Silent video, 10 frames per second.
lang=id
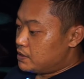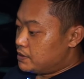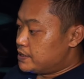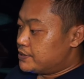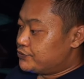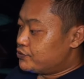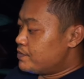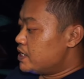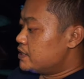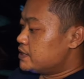dan untuk
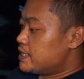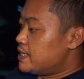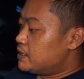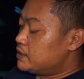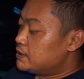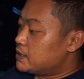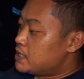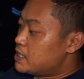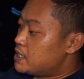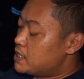bagian
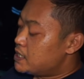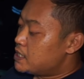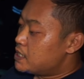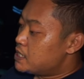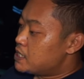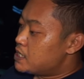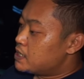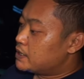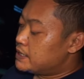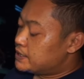
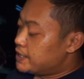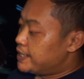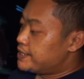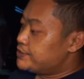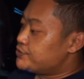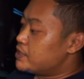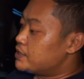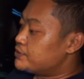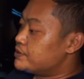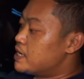kelistrikan
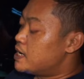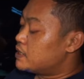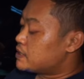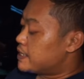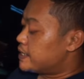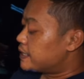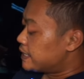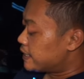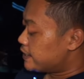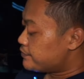juga sudah saya
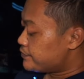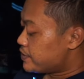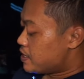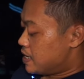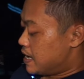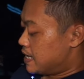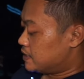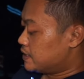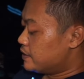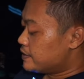kirim
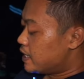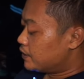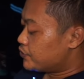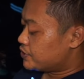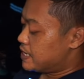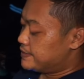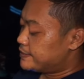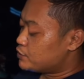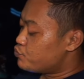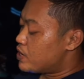hasil diagnosanya
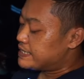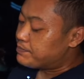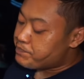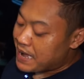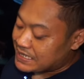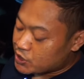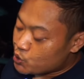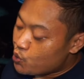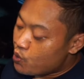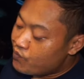semuanya pas
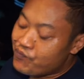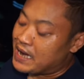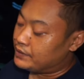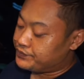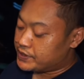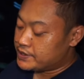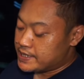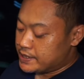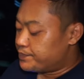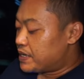no fault
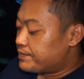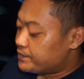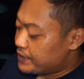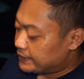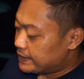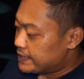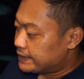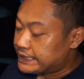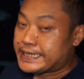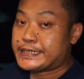tidak ada problem data
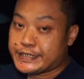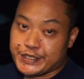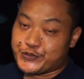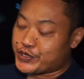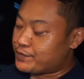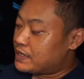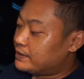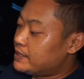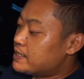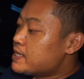dan tidak ada sensor yang
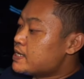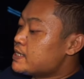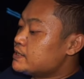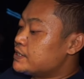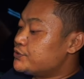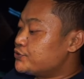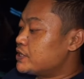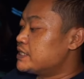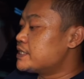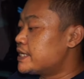mati jadi untuk
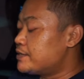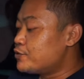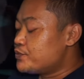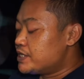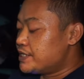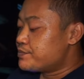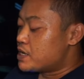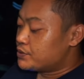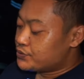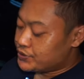kelistrikan mobil ini
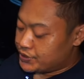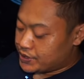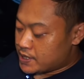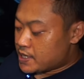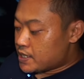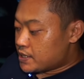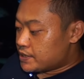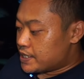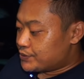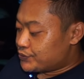bagus
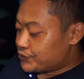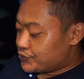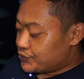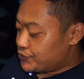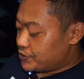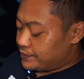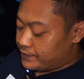dan untuk